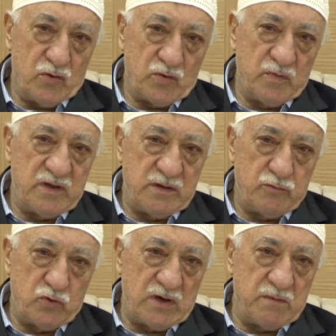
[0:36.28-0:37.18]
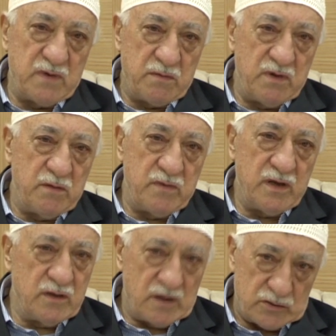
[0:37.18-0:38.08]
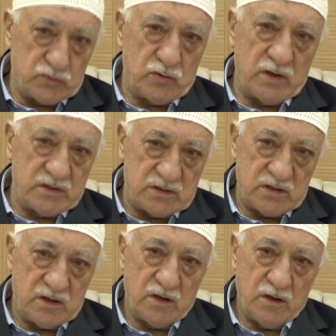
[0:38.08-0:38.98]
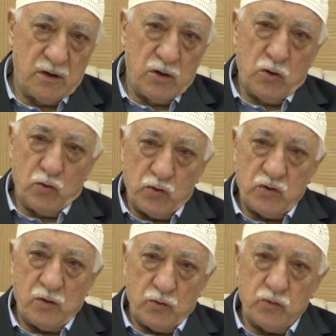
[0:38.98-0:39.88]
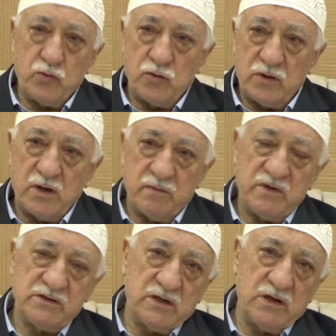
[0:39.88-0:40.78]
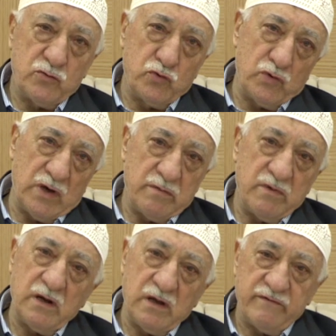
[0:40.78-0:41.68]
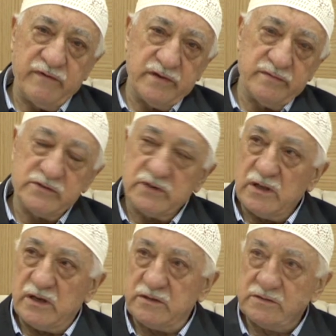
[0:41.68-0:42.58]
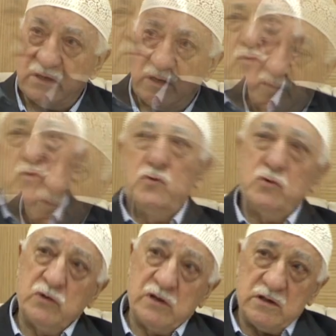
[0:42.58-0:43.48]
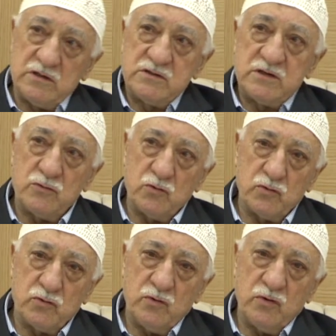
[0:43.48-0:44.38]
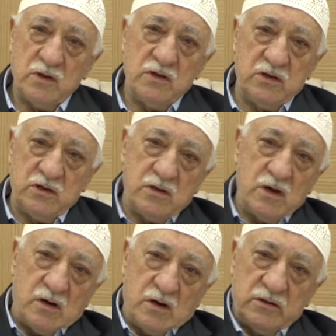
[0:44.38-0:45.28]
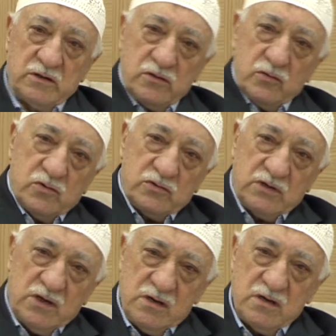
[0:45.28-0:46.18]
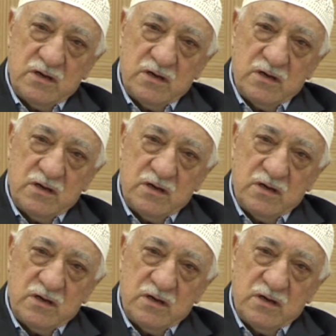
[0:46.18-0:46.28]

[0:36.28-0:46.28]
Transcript: diyor. Bitip tükenme bilmeyen arzular. O da, o da, o da. Mesela tuğlu emelle Efendimiz sallallahu aleyhi ve sellem buyuruyor ki insanoğlunun iki dağ altını olsa